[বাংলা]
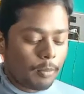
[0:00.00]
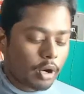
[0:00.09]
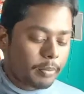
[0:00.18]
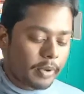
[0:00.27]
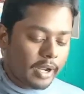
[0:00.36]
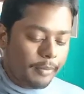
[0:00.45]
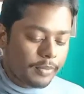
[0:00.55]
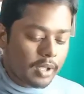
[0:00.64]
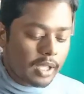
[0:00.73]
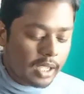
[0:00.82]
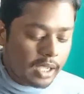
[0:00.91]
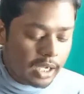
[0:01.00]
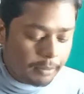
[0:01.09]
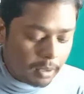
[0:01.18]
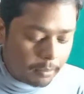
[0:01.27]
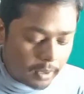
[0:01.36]
পরে প্যারা হি
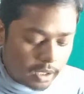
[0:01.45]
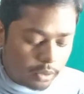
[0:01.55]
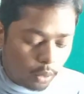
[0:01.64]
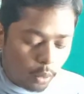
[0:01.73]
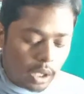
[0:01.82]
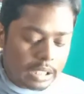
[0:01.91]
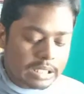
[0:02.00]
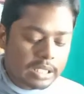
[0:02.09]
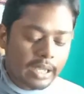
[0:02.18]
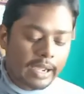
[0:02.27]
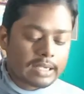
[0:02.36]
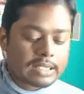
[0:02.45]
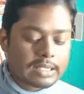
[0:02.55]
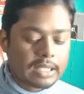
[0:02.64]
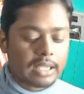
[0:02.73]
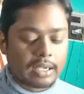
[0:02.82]
রিমেম্বার্ড হোয়াট হি হ্যাড
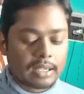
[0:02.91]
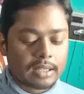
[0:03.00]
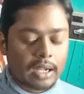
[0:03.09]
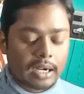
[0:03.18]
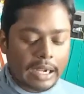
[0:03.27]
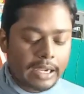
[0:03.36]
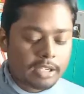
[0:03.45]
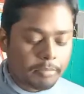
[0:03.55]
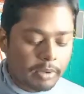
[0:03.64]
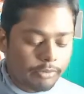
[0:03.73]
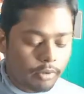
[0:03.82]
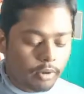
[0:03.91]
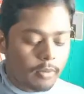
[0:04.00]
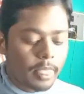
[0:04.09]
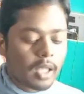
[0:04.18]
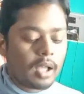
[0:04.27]
সিন দ্য নাইট বিফোর
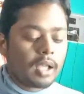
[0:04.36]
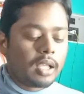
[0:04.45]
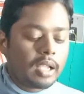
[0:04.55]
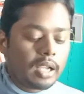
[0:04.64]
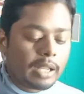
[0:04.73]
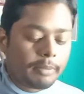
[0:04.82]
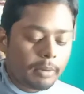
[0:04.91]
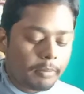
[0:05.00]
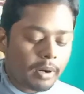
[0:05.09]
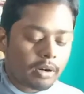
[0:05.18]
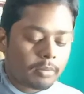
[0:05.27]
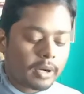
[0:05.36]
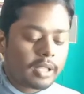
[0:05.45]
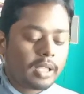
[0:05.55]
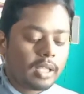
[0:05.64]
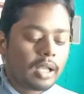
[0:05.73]
হি রিমেম্বার্ড
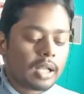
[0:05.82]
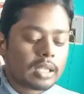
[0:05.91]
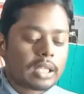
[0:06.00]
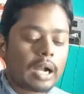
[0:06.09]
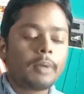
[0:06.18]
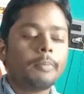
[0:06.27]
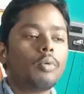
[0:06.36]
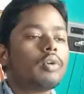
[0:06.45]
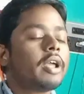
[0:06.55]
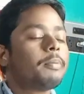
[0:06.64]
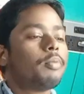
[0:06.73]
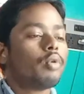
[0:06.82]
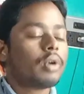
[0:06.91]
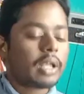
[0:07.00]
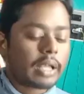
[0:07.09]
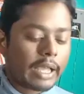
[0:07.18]
মানে কি তার মনে
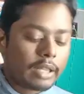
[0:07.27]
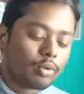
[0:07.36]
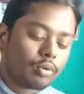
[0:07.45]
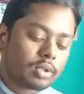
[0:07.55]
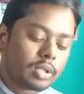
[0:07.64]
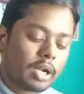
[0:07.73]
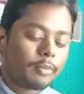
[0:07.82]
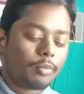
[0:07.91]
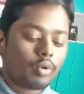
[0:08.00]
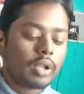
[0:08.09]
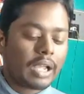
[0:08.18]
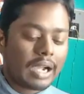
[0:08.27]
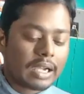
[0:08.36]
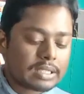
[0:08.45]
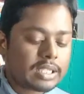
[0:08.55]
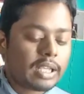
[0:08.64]
পড়ে গেল তার মনে
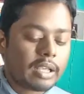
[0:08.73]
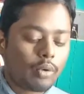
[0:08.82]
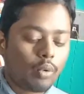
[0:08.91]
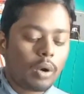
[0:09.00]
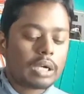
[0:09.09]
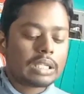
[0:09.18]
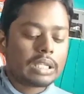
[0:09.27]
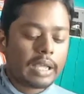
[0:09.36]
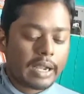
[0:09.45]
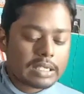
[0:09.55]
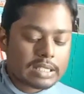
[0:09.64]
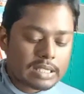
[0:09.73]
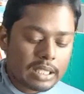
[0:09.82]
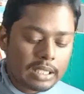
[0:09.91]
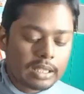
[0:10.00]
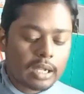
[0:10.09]
আছে হোয়াট হি হ্যাড
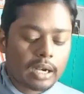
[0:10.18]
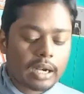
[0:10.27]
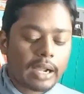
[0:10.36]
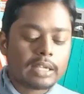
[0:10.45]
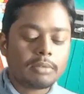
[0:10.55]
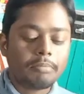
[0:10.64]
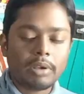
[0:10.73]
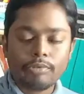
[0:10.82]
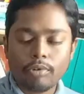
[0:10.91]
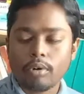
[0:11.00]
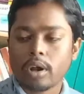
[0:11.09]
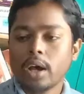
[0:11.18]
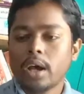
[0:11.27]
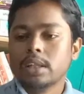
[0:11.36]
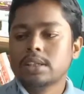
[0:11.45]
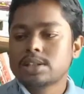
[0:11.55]
সিন দ্য নাইট বিফোর
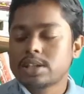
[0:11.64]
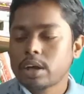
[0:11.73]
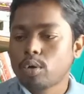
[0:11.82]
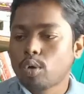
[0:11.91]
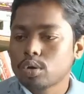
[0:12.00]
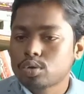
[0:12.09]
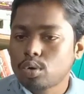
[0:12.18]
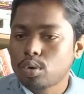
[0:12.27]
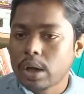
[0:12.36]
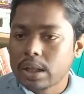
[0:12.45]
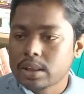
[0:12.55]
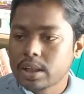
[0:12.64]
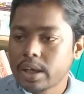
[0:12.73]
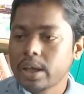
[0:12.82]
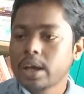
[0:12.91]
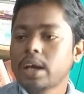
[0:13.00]
যে সে গত রাতে